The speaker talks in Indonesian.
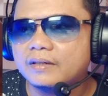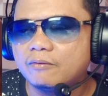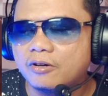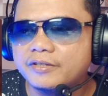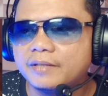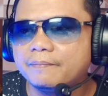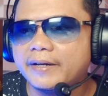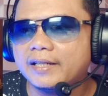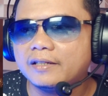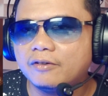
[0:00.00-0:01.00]
Wall sistem
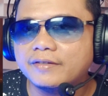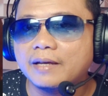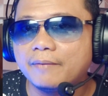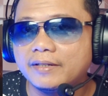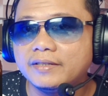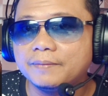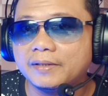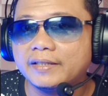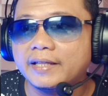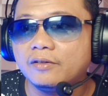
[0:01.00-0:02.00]
bayarnya juga sama
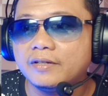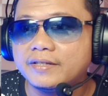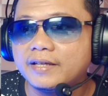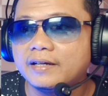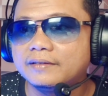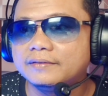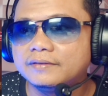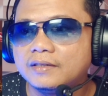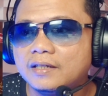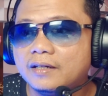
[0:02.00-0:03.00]
seperti di Indonesia
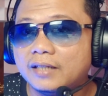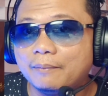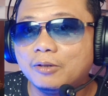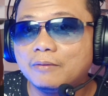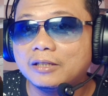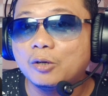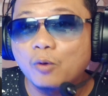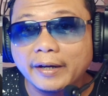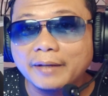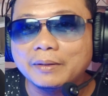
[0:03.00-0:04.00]
namun mata
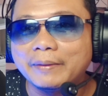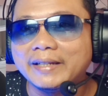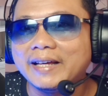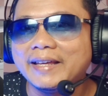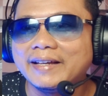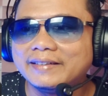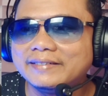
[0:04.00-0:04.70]
uangnya yang berbeda ya